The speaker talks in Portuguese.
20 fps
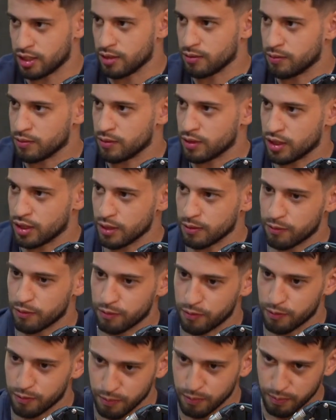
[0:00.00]
de, uhum. de
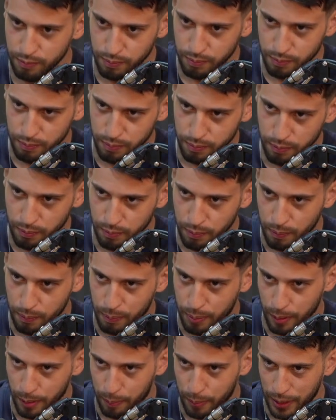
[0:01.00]

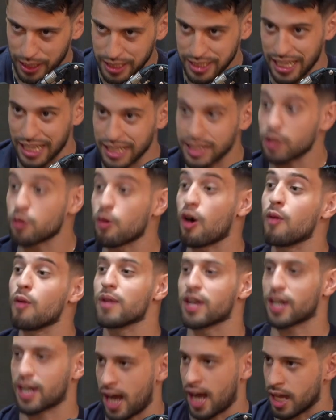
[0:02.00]
para se adequar ao
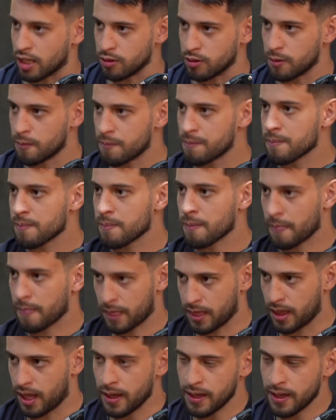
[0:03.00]
mercado, Sim.
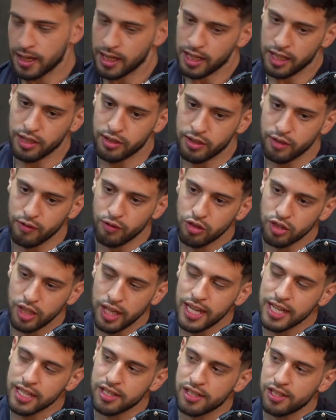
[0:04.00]
né? E se você
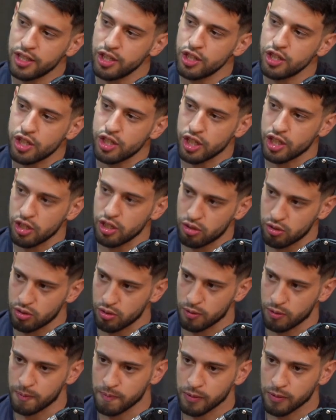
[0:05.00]
resiste
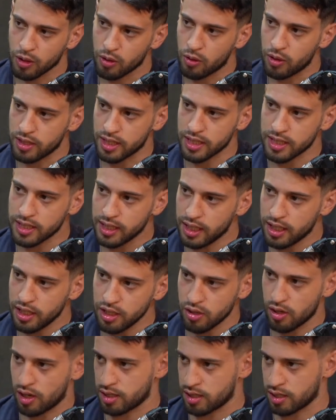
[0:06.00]
isso, coisas
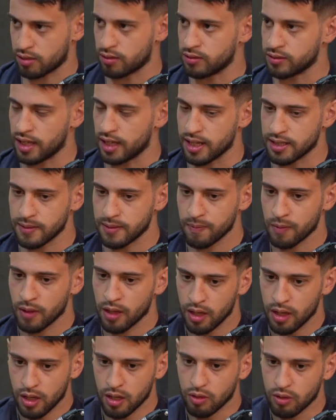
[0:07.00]
grandiosas acontecem.
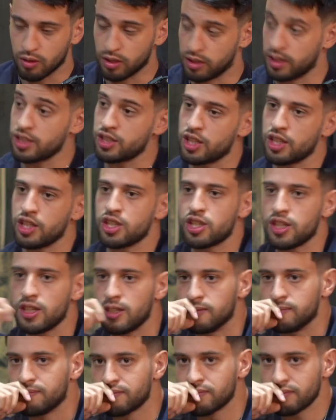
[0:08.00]
Quando a
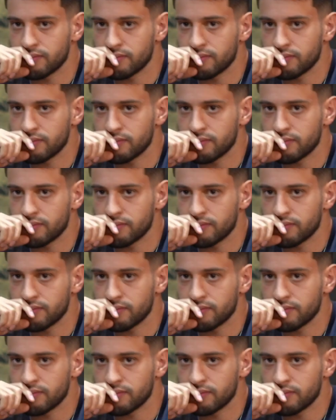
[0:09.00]
gente